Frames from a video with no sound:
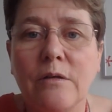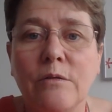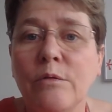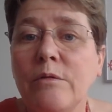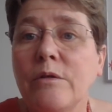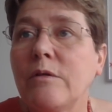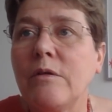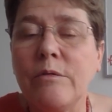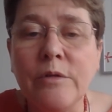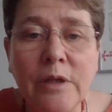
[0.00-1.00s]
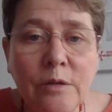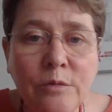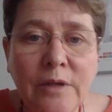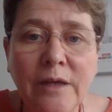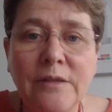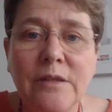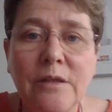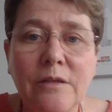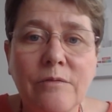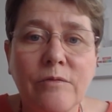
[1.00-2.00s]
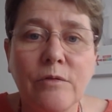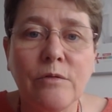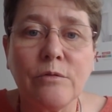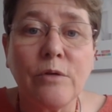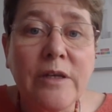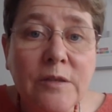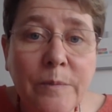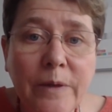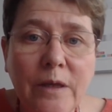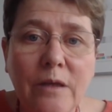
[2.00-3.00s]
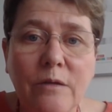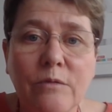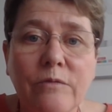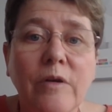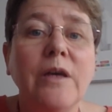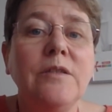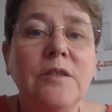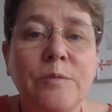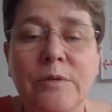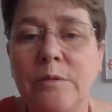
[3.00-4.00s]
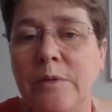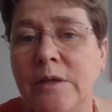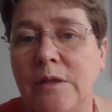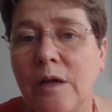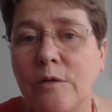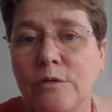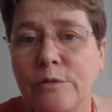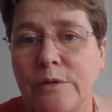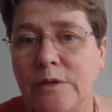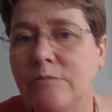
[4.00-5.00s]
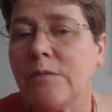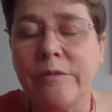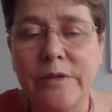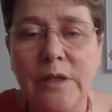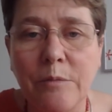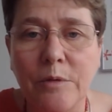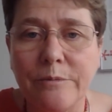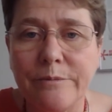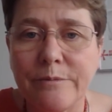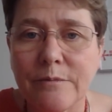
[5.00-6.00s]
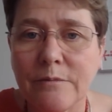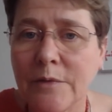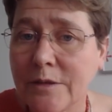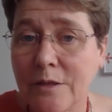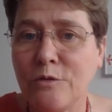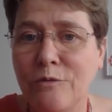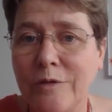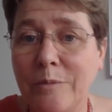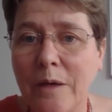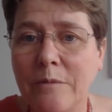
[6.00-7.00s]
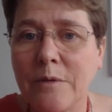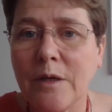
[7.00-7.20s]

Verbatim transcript: Donc euh, une écoute active, du respect, une vraie disponibilité à autrui, évidemment. Mais ça ne suffit pas.